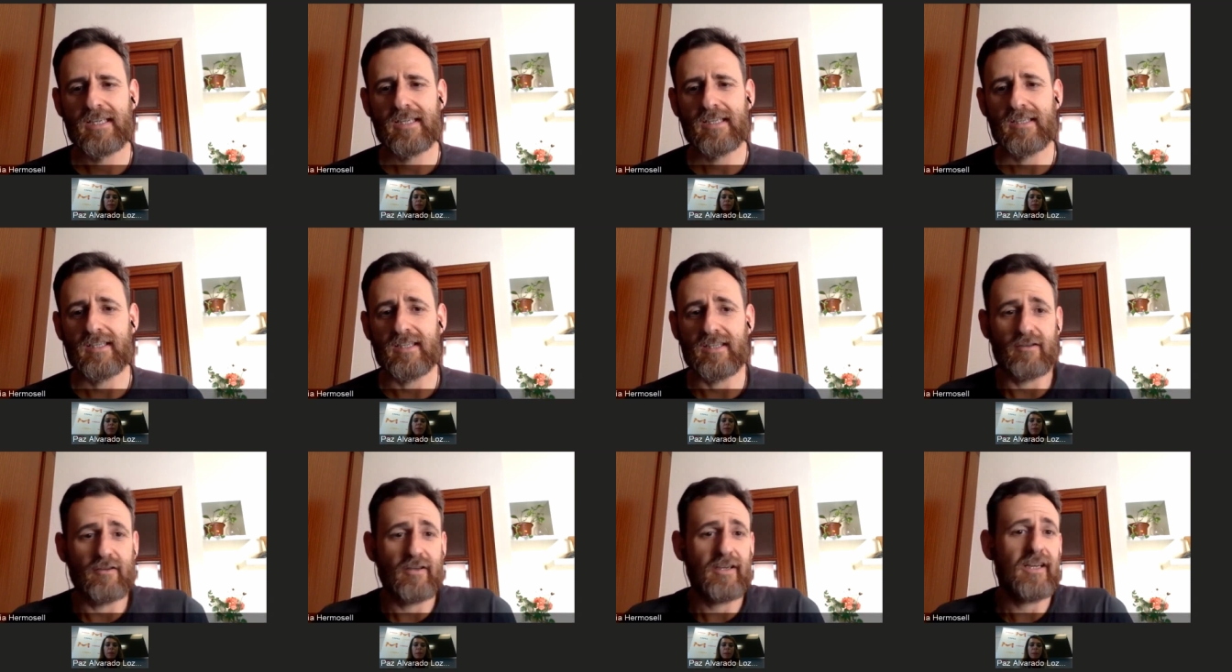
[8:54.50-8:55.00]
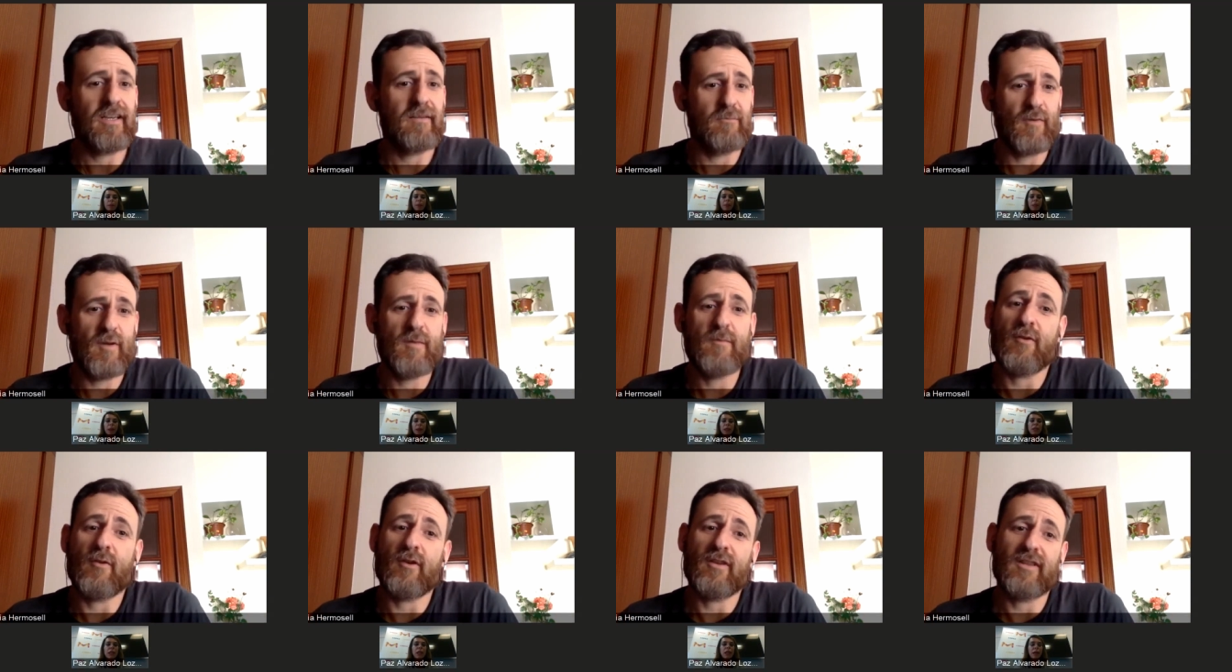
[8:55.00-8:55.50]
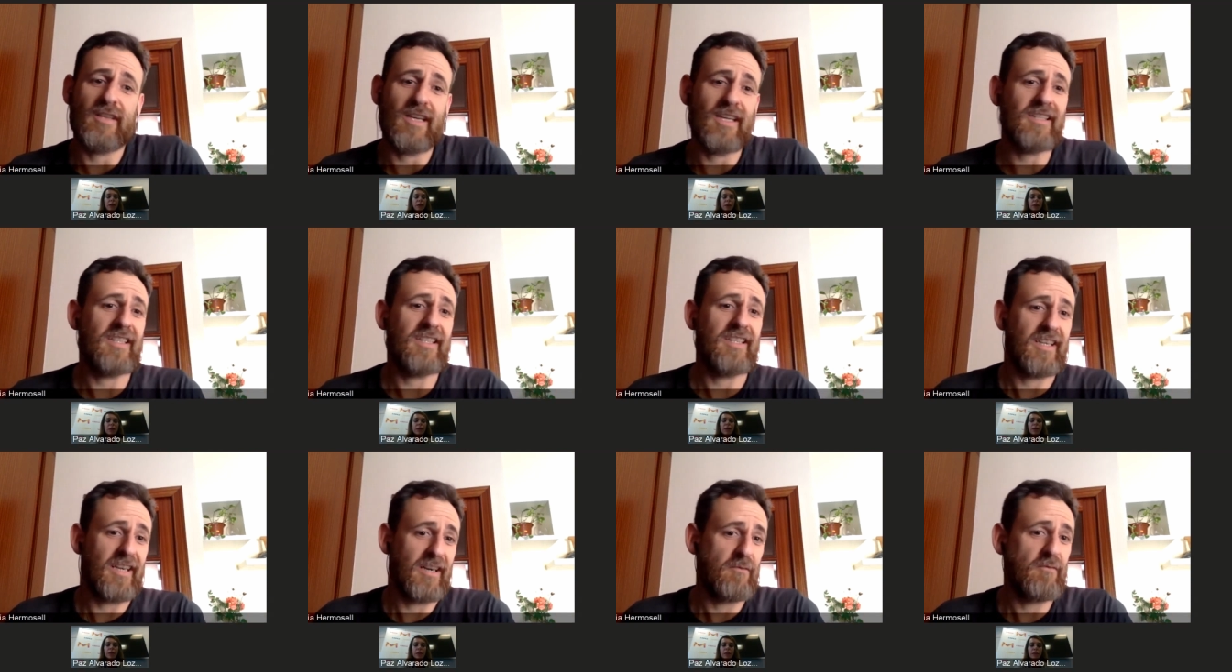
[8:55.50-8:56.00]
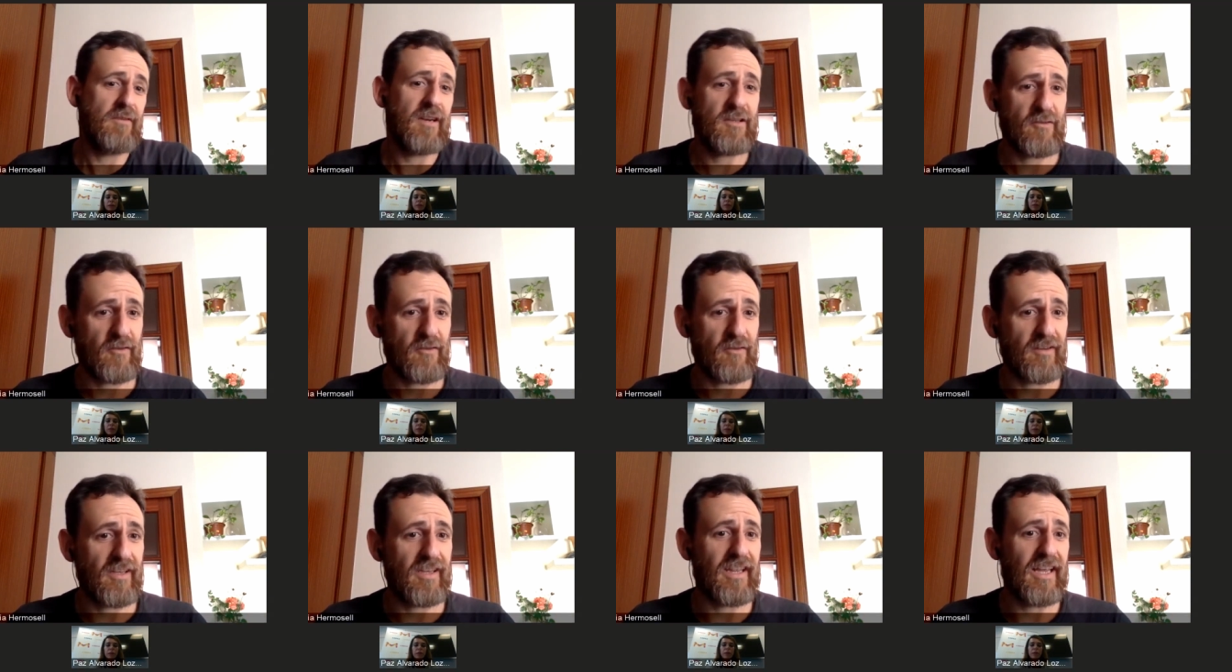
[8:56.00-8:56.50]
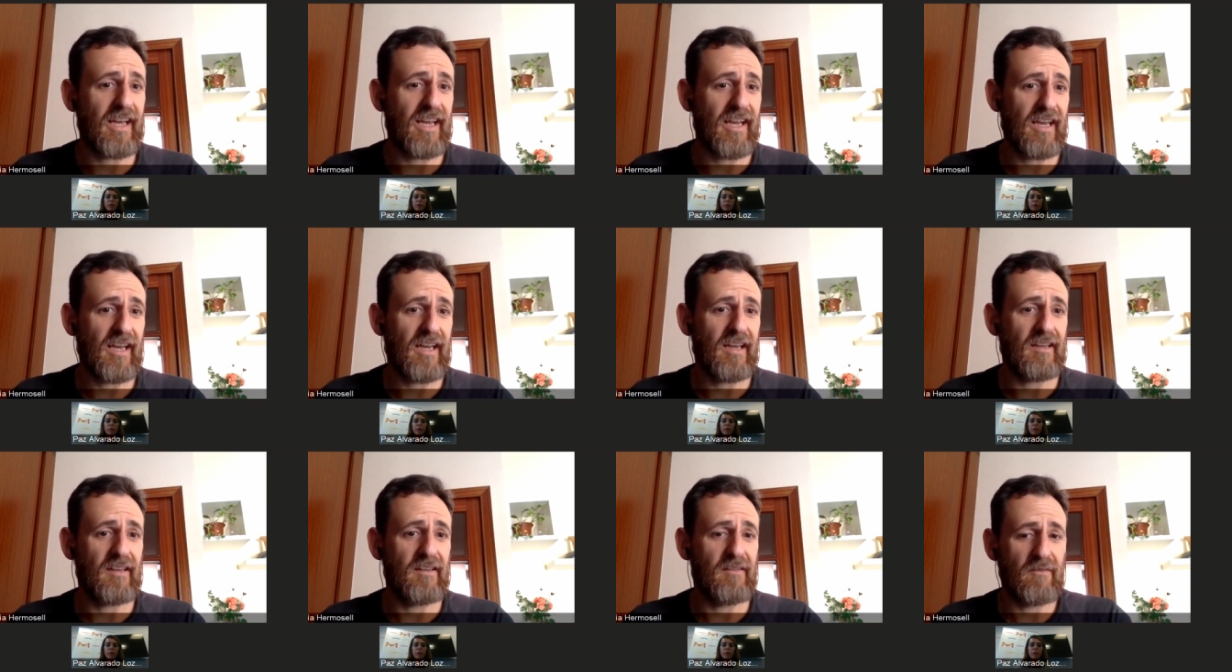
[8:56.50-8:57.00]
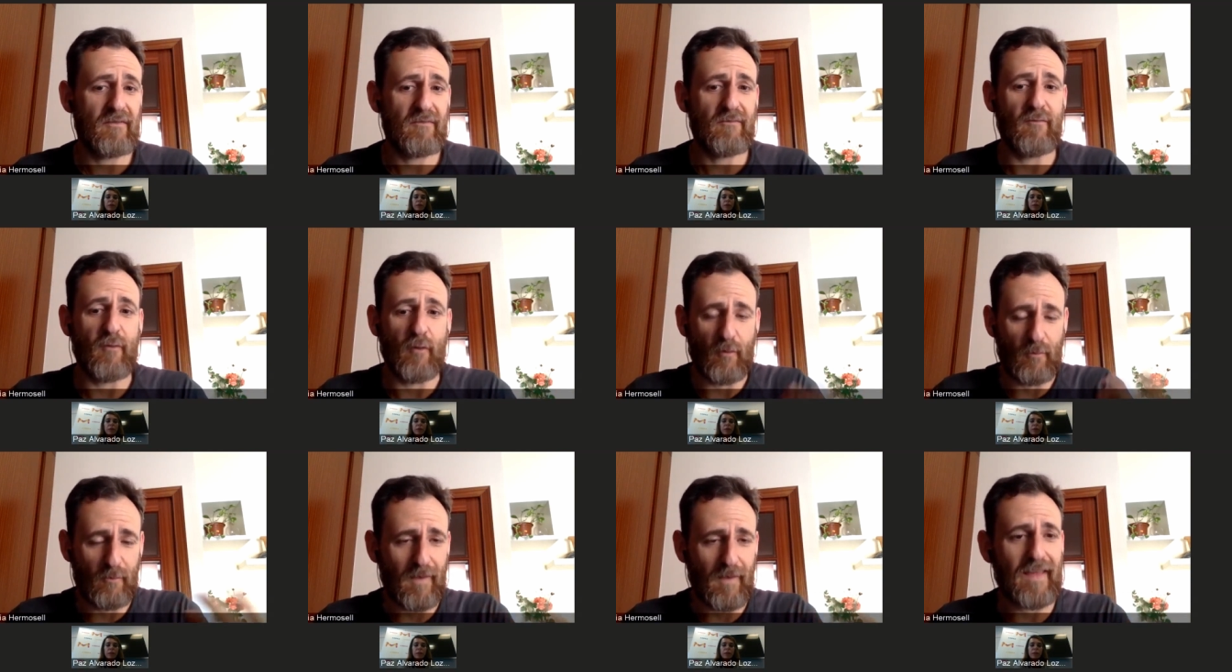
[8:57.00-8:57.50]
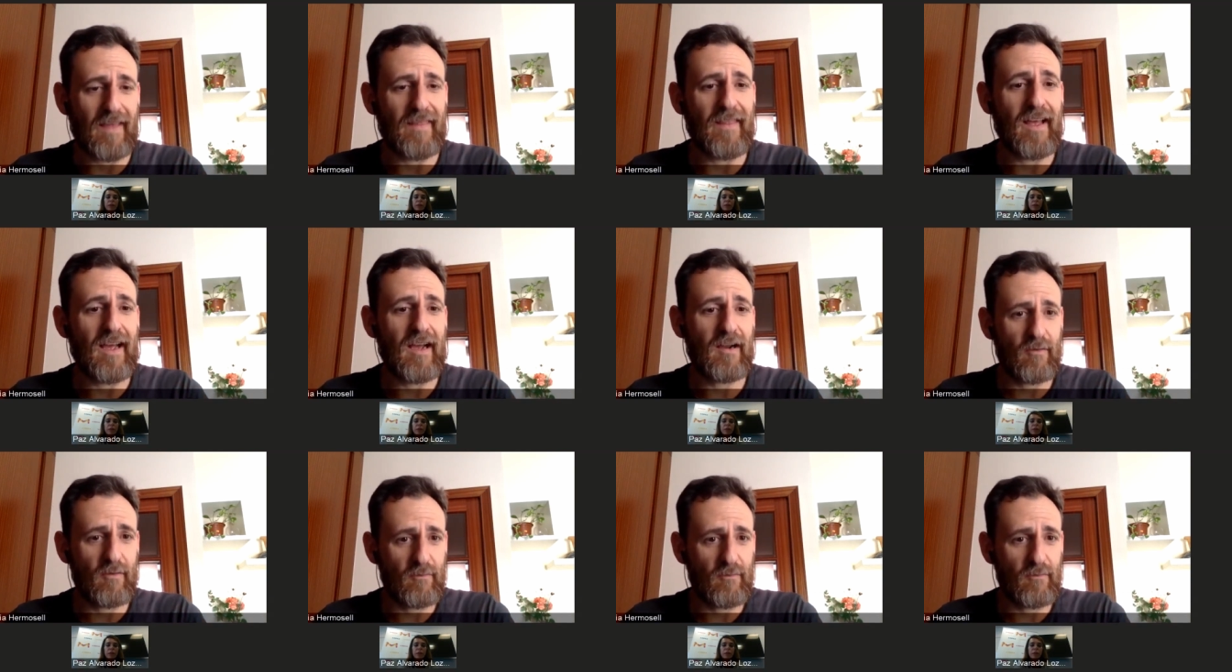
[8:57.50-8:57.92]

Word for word: y creo que es muy importante tener una sociedad formada,